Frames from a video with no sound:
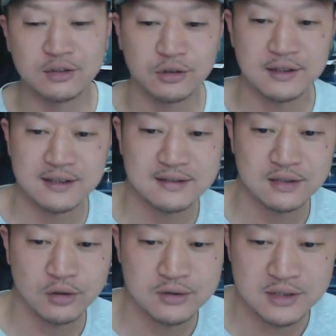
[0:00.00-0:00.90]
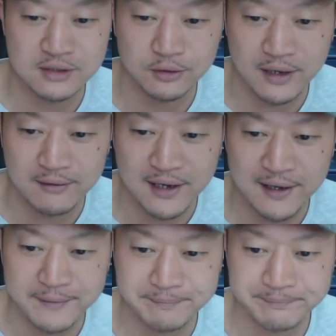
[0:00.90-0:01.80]
ということで、早速本日のお題
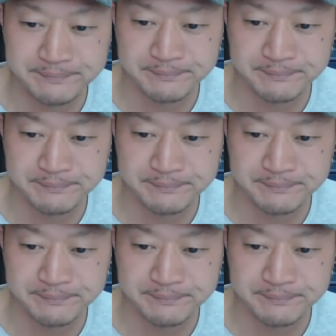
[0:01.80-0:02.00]
は、